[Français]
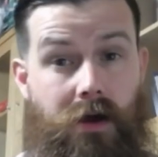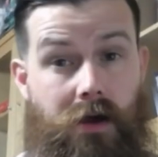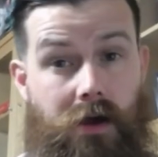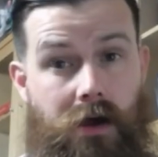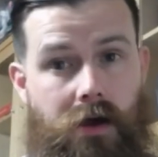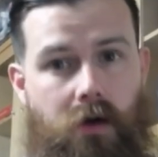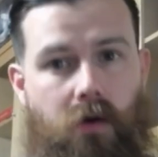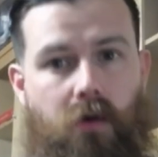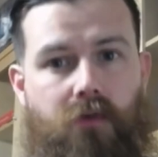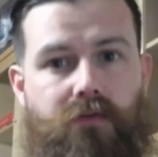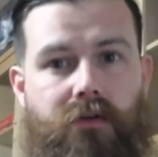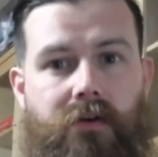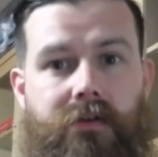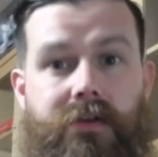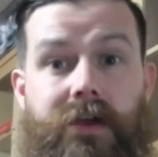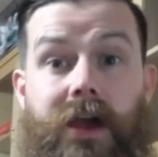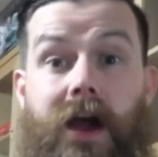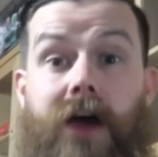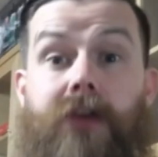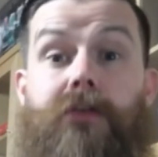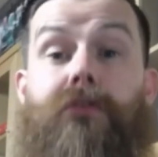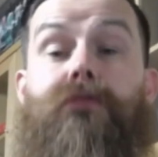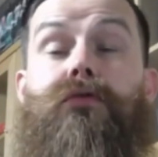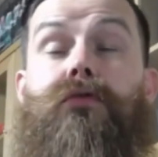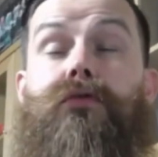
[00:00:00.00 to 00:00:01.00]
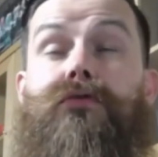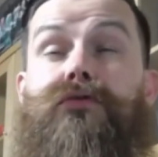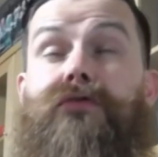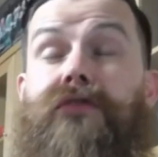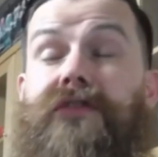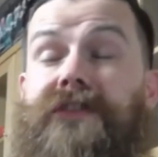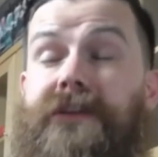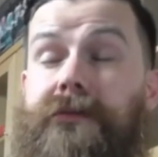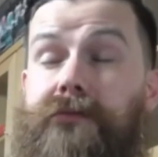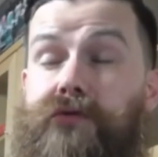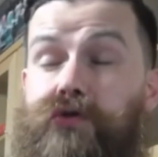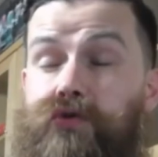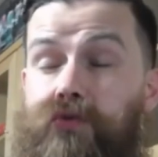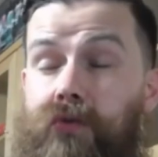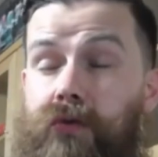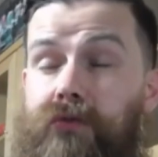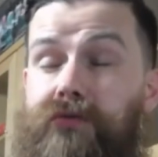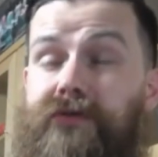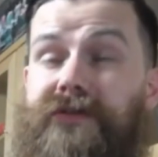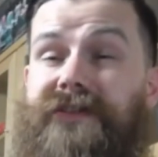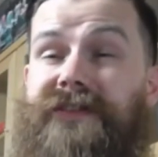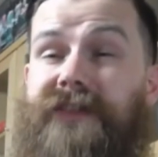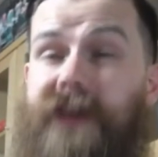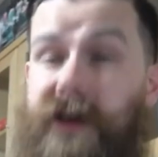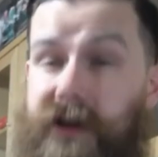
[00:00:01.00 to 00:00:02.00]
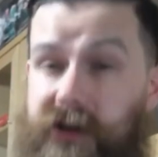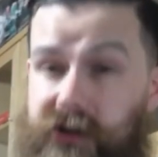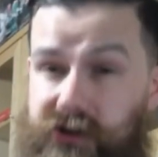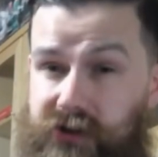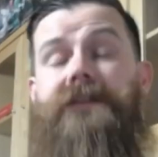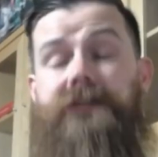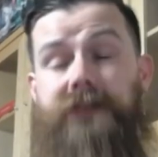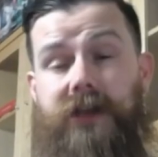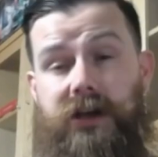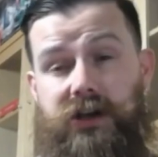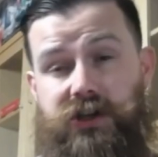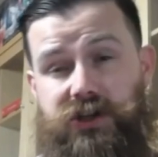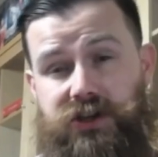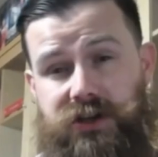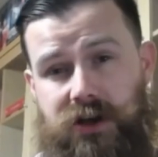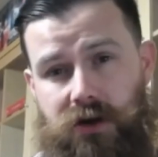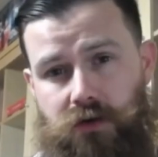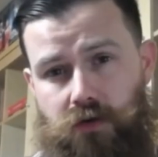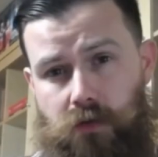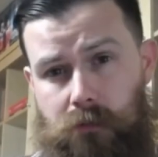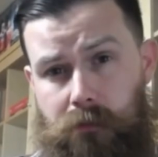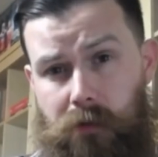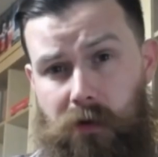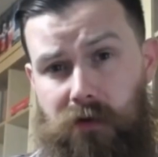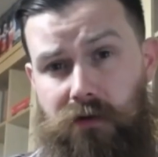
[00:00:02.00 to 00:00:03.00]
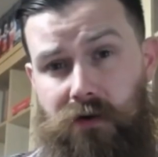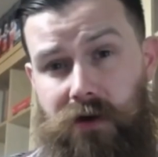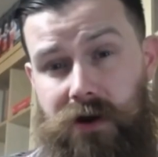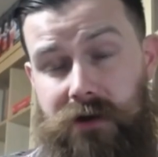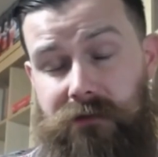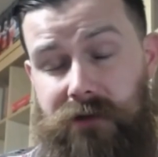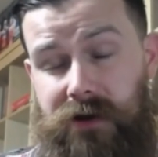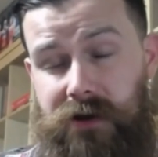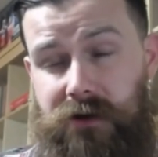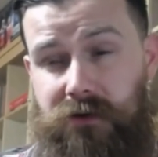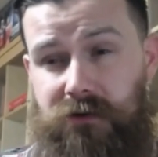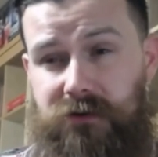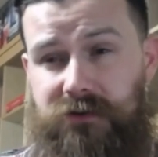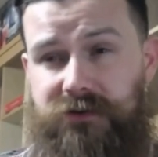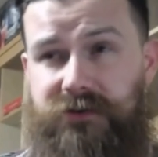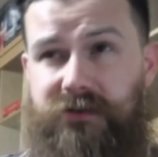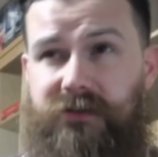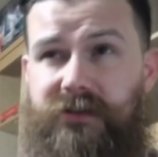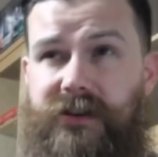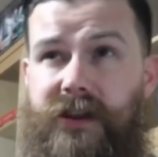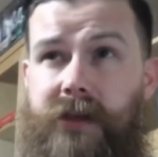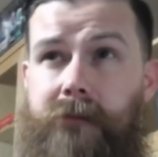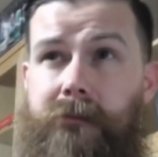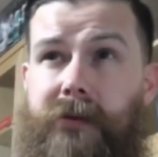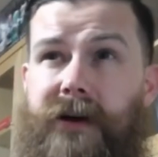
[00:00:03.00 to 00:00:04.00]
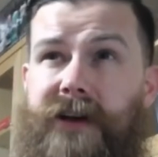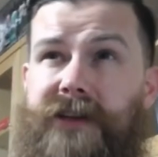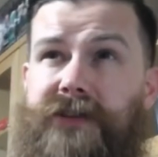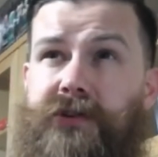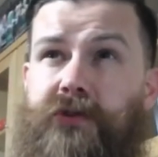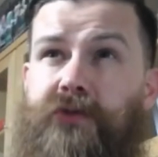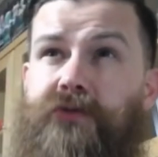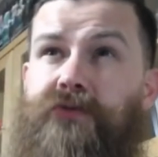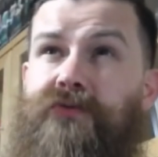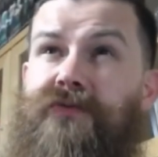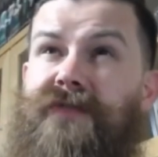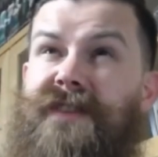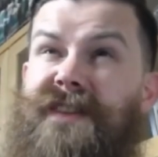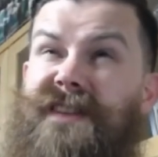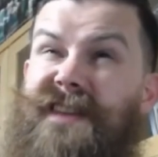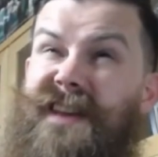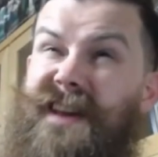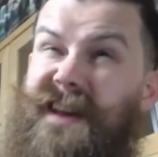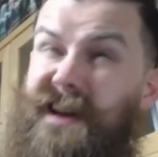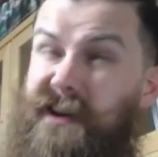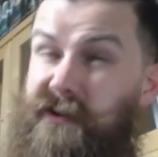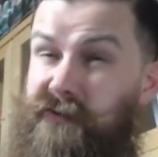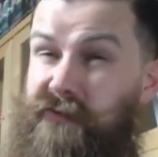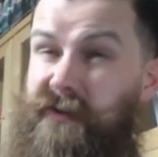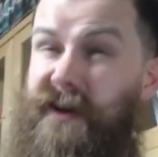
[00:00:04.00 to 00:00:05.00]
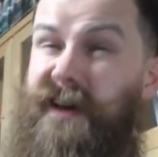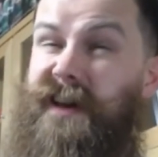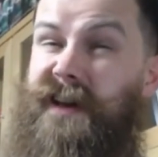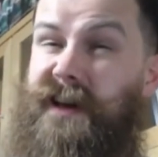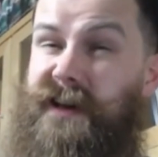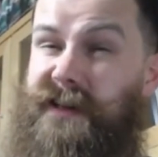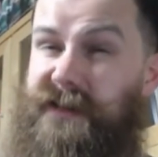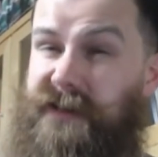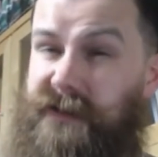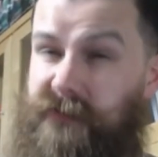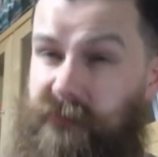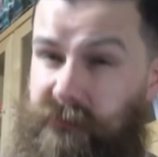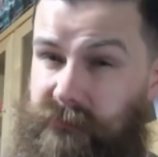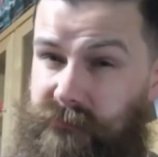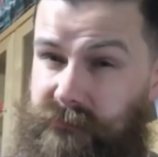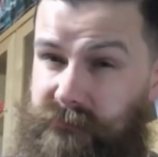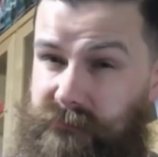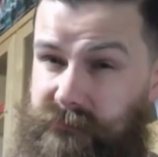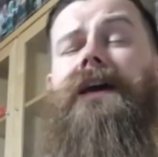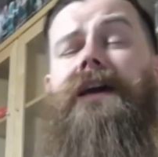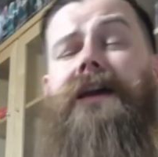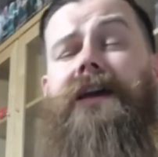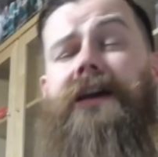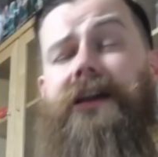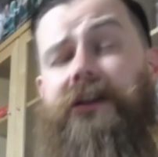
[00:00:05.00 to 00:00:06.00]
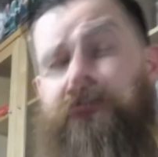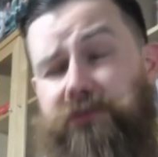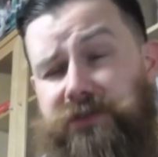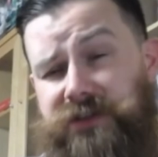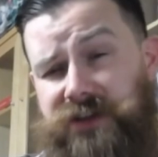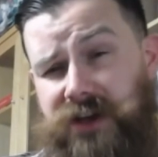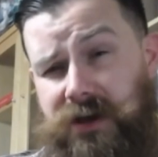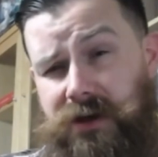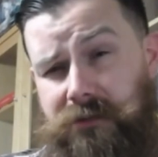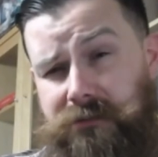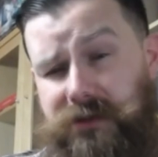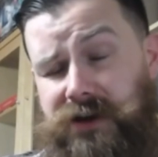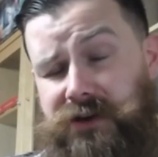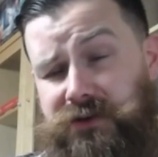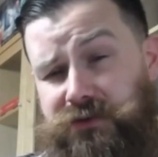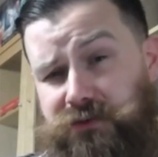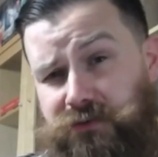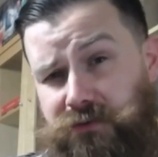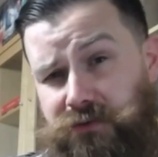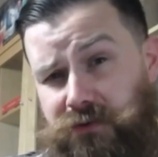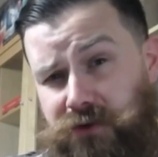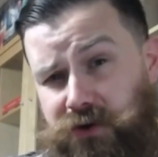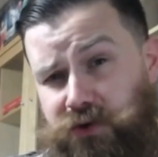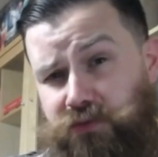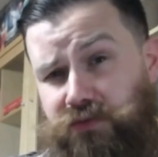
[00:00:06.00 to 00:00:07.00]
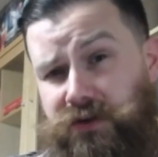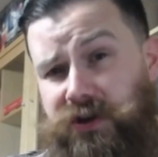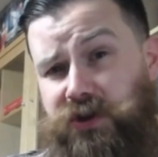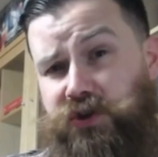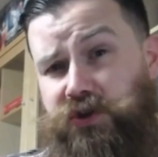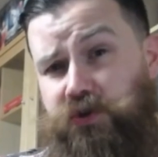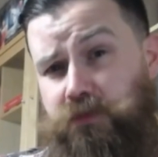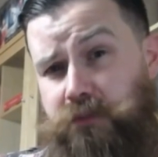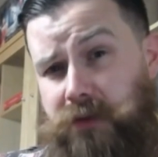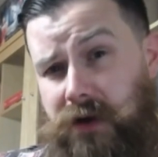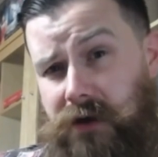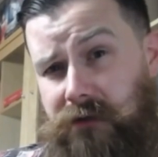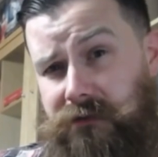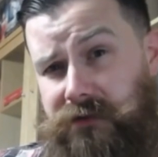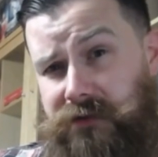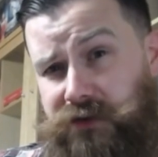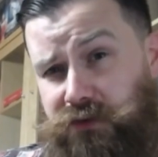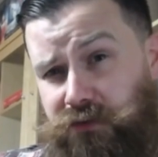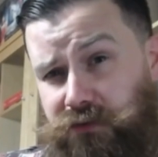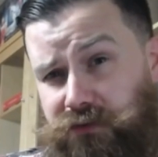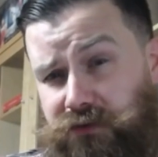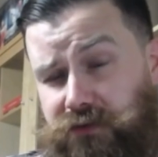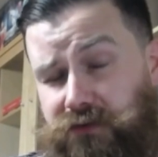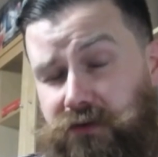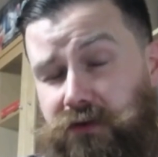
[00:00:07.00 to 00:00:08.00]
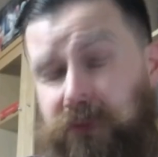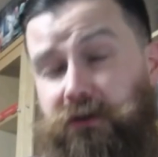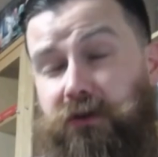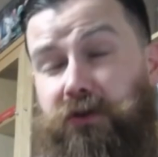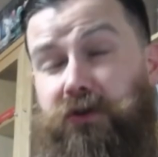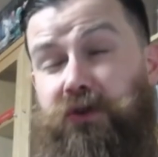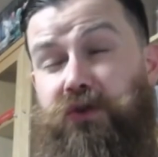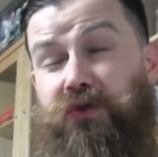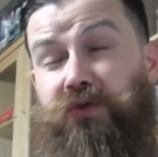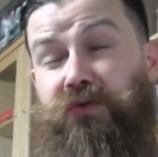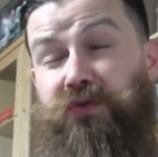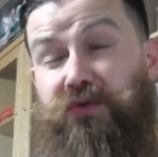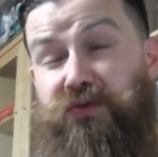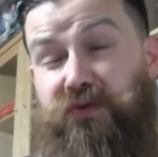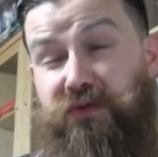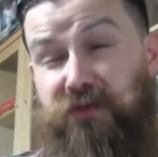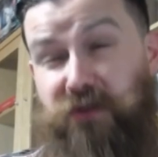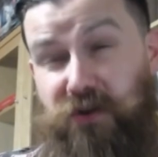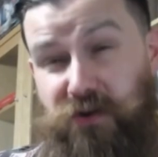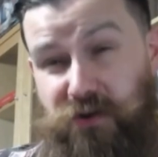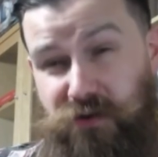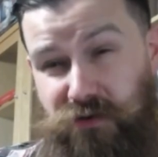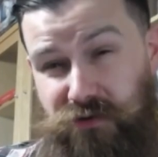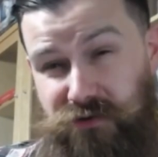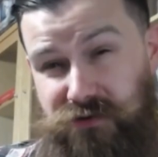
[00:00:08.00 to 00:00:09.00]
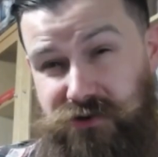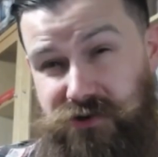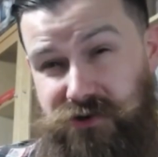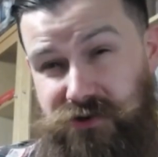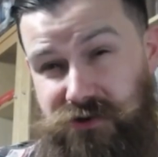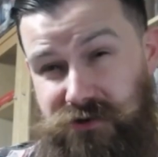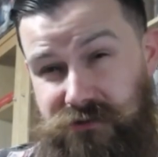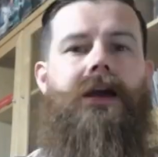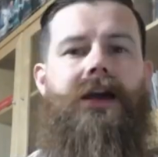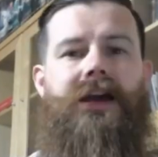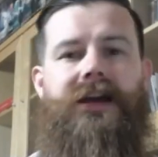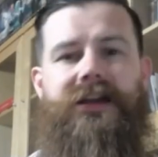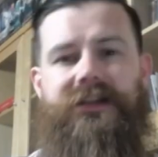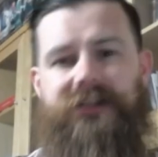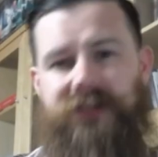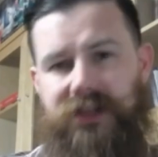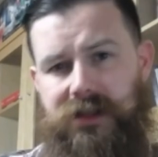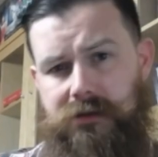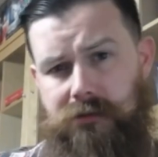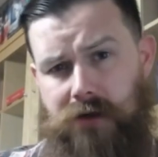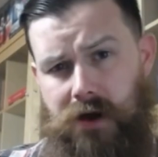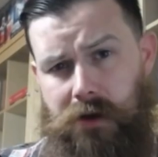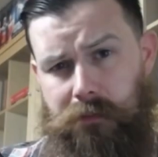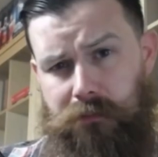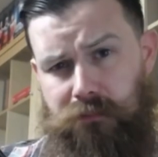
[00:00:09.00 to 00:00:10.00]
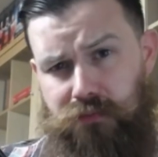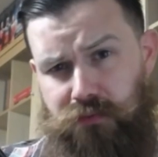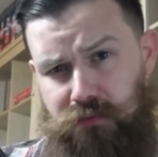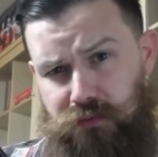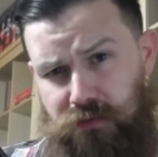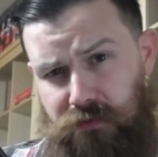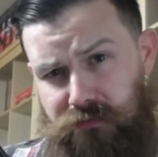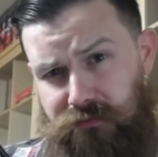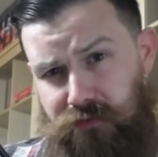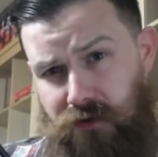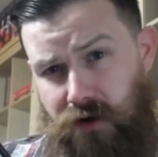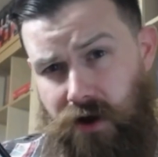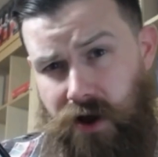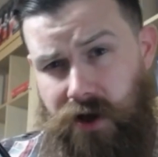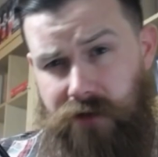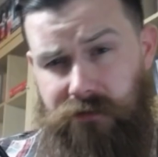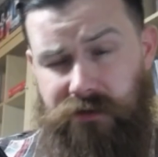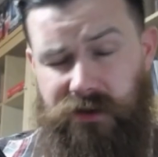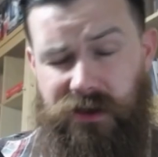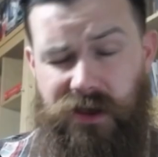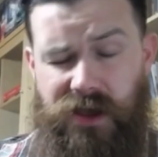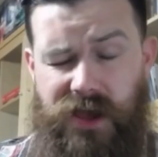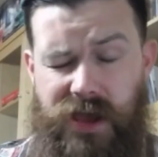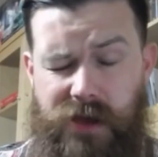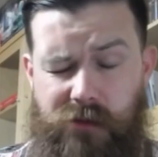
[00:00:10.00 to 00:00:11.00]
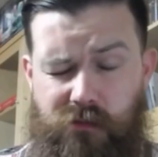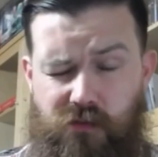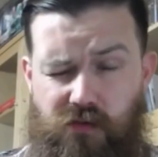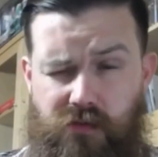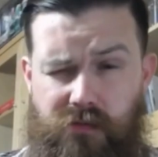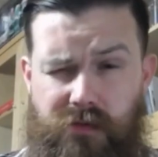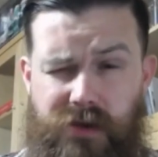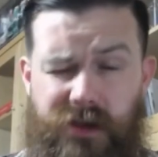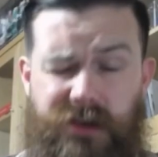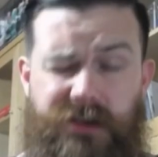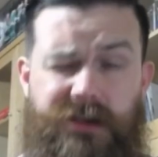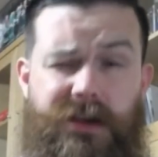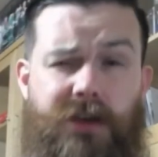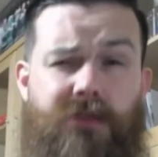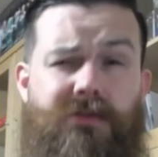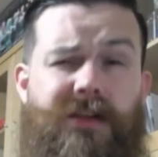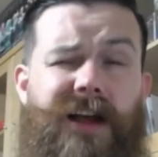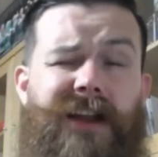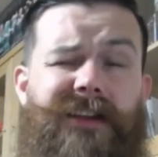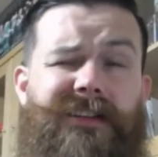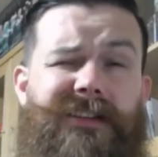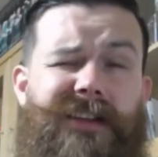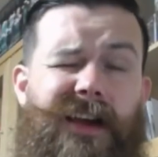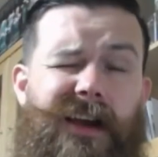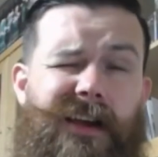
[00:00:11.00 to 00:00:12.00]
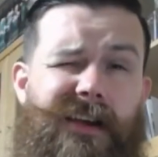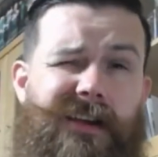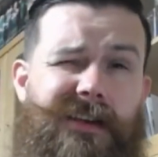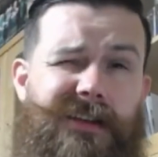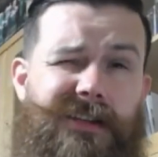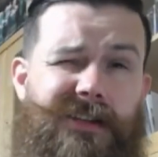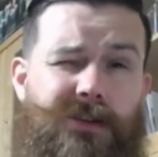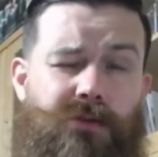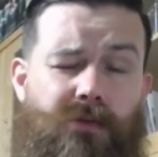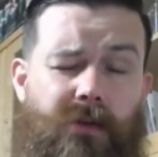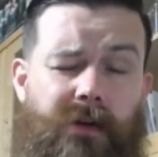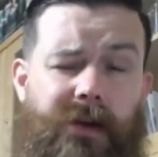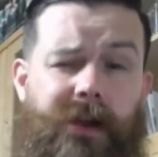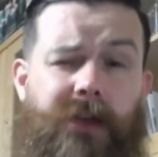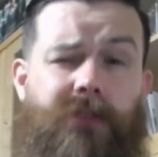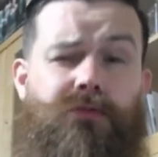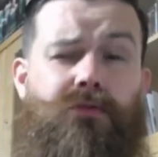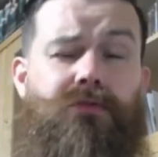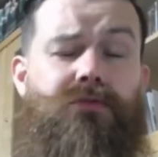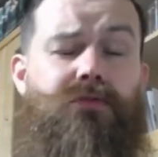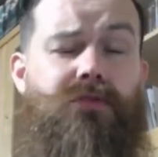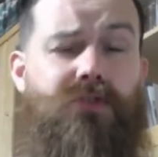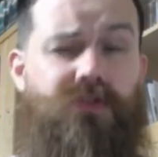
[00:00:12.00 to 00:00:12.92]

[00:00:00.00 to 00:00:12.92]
hein, on en est à notre deuxième jour de stage. Stage qui a lieu pendant les vacances, ce qui n'est pas sans susciter quelques réactions. Et tout ça bien sûr sous la supervision de notre tout nouveau coach et ça démarre plutôt fort avec Ebumi qui a une altercation avec d'autres